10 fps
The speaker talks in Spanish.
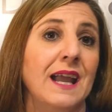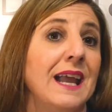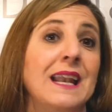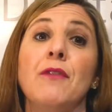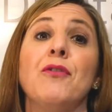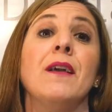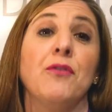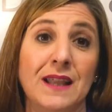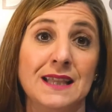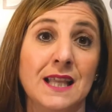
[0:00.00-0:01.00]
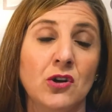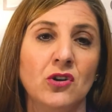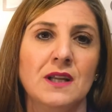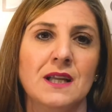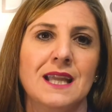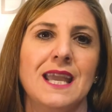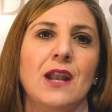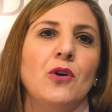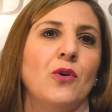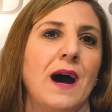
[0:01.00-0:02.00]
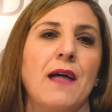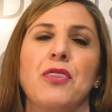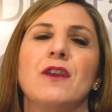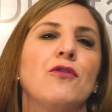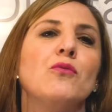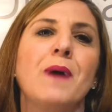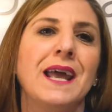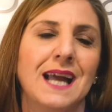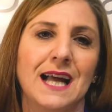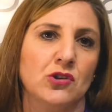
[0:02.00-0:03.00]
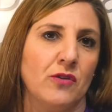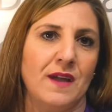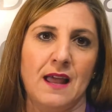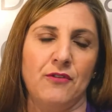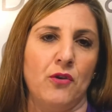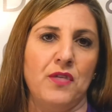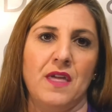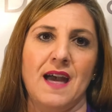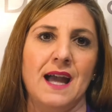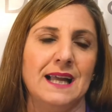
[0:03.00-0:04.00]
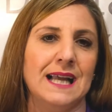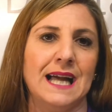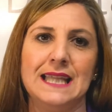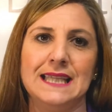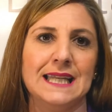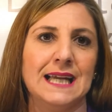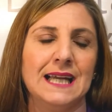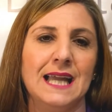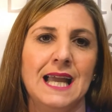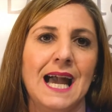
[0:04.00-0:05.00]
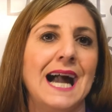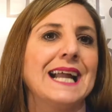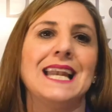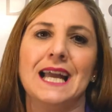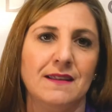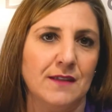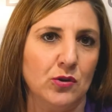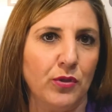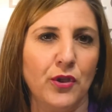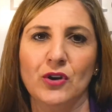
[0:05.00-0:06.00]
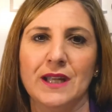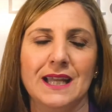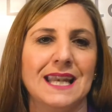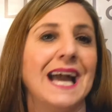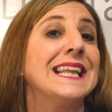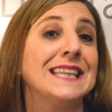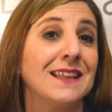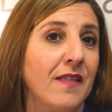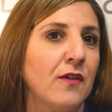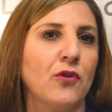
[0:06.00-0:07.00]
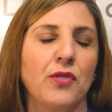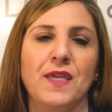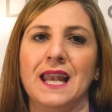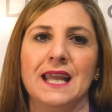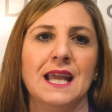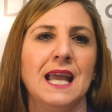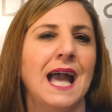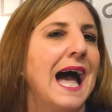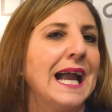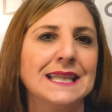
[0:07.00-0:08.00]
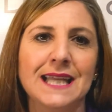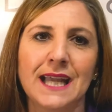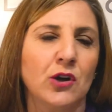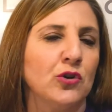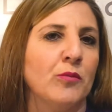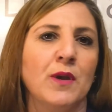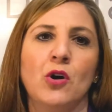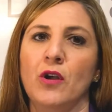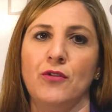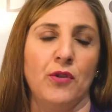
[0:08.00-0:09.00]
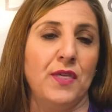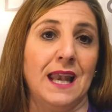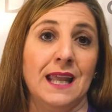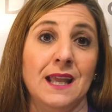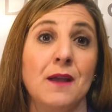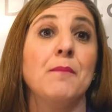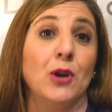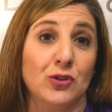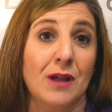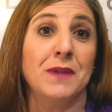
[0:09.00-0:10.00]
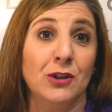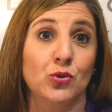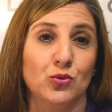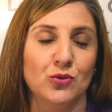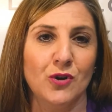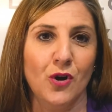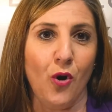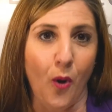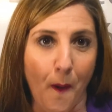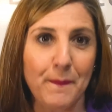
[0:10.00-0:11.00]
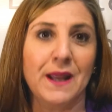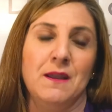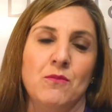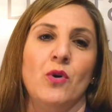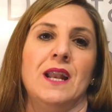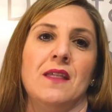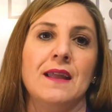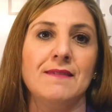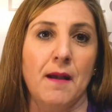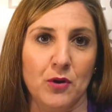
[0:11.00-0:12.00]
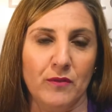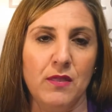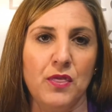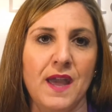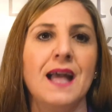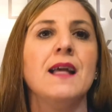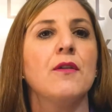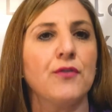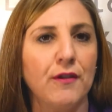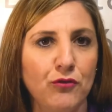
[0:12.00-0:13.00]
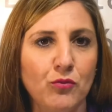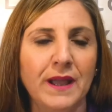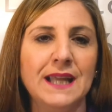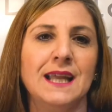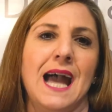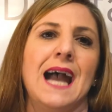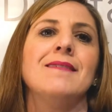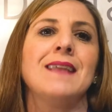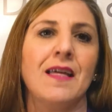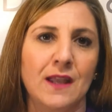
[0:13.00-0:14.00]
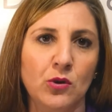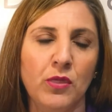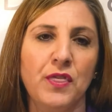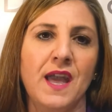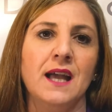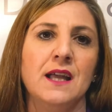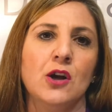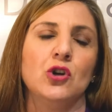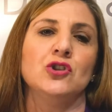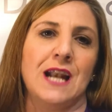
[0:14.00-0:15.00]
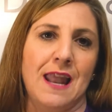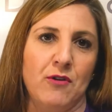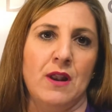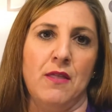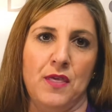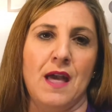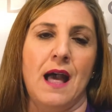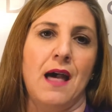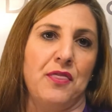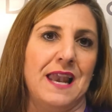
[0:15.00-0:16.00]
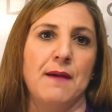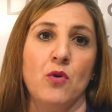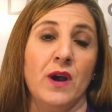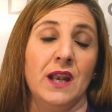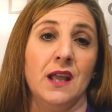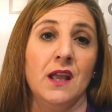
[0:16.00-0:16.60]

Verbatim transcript: En ese sentido, quiero hacer sumar a toda la sociedad gaditana a que las instituciones, las entidades sociales, agentes económicos y sociales, pero también tú, hombres y mujeres de esta provincia, se sumen a esta denuncia contra la violencia hacia las mujeres